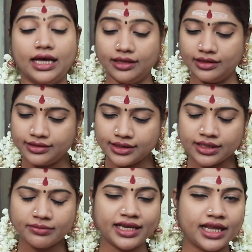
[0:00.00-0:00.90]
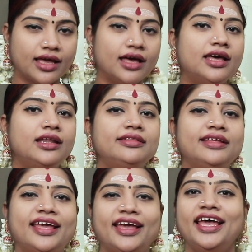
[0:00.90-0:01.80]
அந்த திருமண
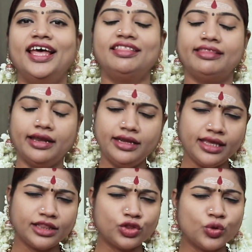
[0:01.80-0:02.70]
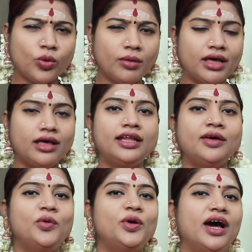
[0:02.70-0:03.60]
காலத்தில் தனித்துவமான
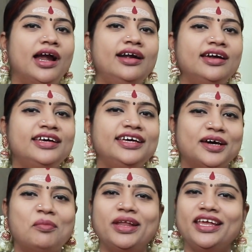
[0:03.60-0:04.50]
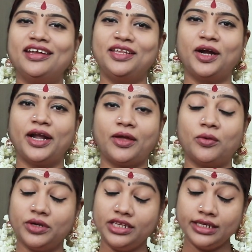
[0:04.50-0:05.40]
ஒரு அழகு அப்படிங்கிறது
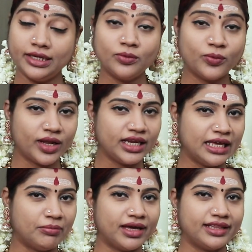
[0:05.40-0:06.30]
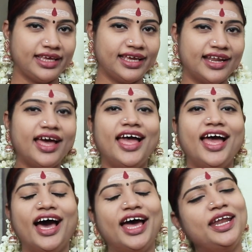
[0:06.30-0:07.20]
கிடைக்கும் இன்னைக்கும் கூட நீங்க பார்த்தீங்கன்னா
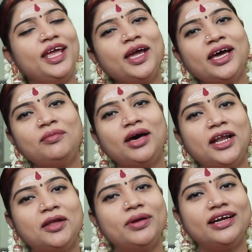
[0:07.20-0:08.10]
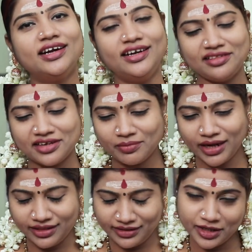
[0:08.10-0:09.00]
அநேகமான பெண்கள்
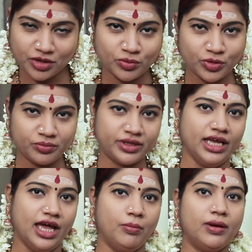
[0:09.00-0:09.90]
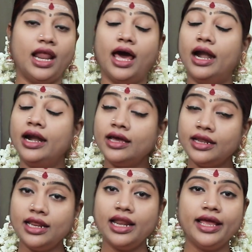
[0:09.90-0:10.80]
திருமணத்திற்கு முன்பு பல அழகு
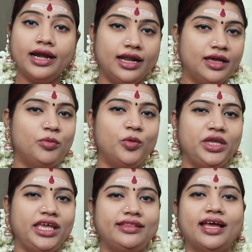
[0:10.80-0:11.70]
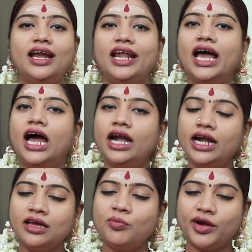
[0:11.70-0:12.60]
நிலையங்களுக்கு போய் தங்களை
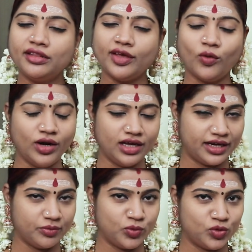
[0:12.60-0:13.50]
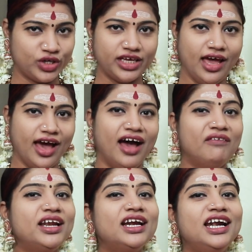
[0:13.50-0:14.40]
அழகுபடுத்தி கொள்ளுகிற போது
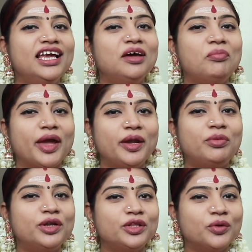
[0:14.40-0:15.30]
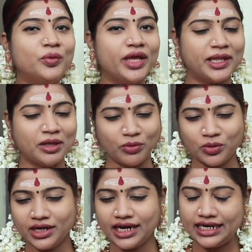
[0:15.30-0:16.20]
அவர்களுக்கு பயன்படுத்தக்கூடிய அந்த
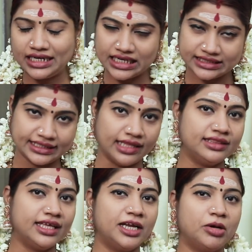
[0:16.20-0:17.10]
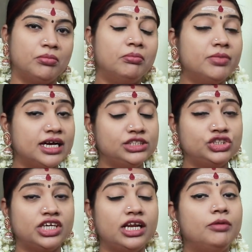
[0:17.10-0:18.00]
பொருட்கள்ல சந்தனம்
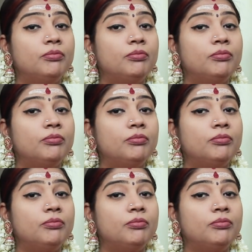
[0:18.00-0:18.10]
மஞ்சள்